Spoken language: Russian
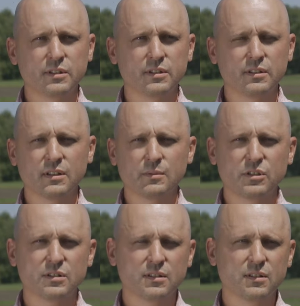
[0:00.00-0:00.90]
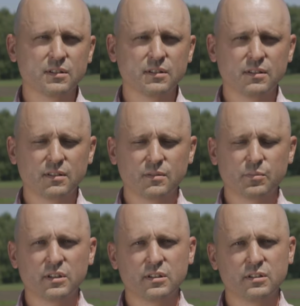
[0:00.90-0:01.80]
те экономические и
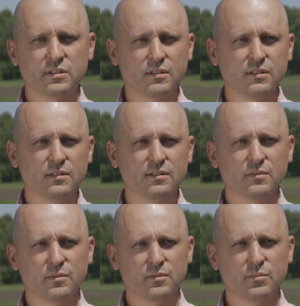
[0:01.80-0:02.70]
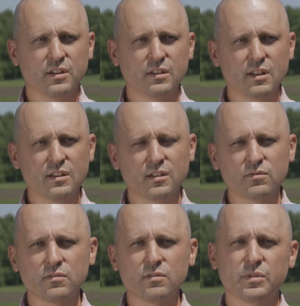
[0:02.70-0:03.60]
политические передряги,
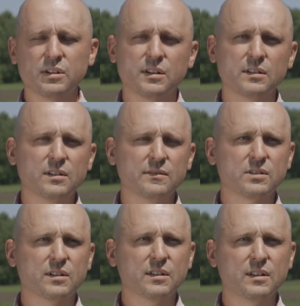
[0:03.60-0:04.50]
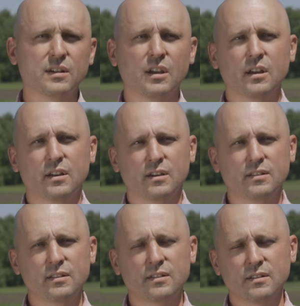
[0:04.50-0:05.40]
которые происходили в стране,
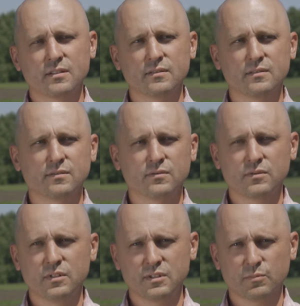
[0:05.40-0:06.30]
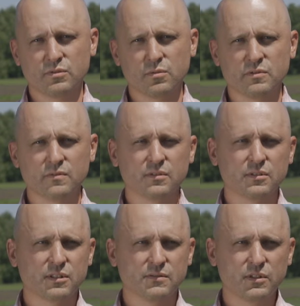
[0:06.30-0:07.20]
они не способствовали
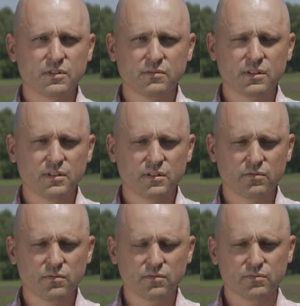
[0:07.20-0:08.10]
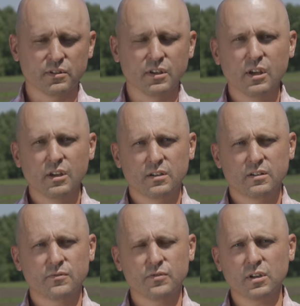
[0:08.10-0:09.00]
развитию данной культуры.
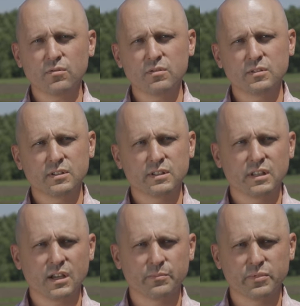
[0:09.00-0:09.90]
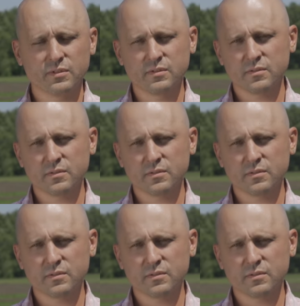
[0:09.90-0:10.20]
А второй этап